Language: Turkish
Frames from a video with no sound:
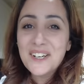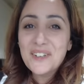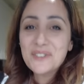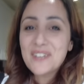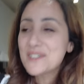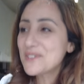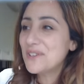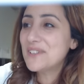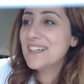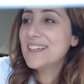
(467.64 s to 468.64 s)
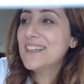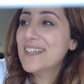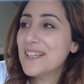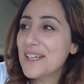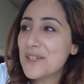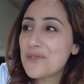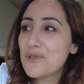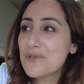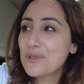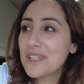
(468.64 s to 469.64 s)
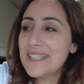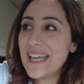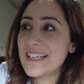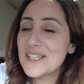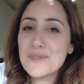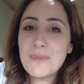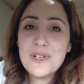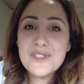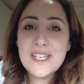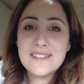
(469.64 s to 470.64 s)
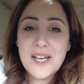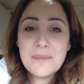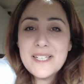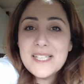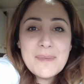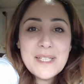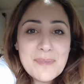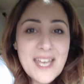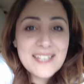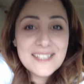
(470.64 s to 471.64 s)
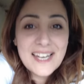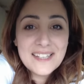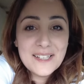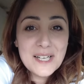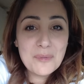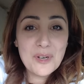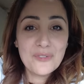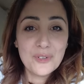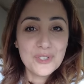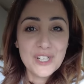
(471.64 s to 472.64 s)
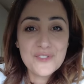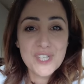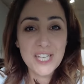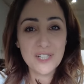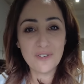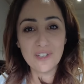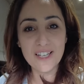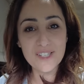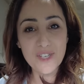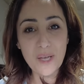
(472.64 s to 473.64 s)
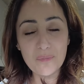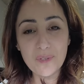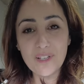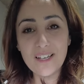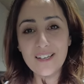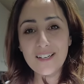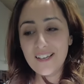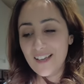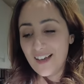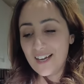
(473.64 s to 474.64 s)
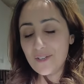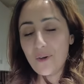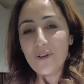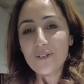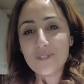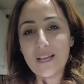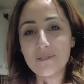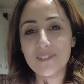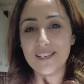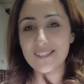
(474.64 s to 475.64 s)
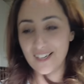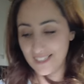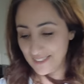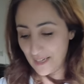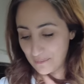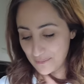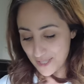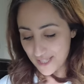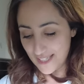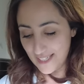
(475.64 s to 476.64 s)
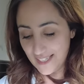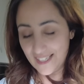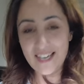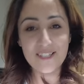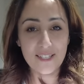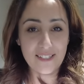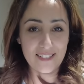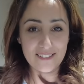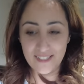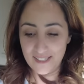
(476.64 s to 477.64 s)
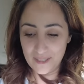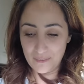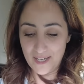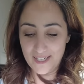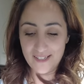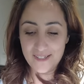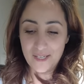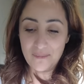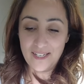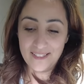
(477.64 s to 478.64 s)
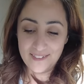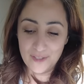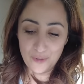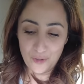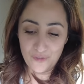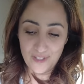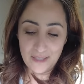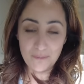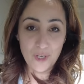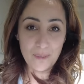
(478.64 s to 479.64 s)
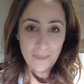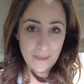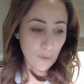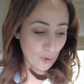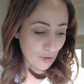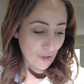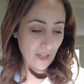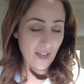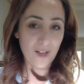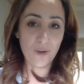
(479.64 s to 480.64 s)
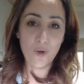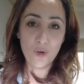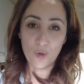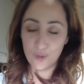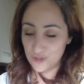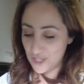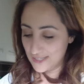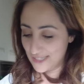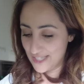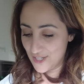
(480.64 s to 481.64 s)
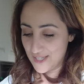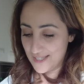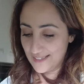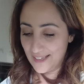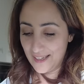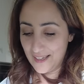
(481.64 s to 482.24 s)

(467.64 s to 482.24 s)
Ondan sonra e, çocukların yani hiç böyle şey tahmin etmedim kendi kendilerine böyle fotoğraf çekiniyorlar şey yapıyorlar. Ari öyle güzel bir ses kaydı yapmış ki gerçekten internete paylaşsam hele TikTok falan böyle meme oluyor ya öyle olacak derecesinde.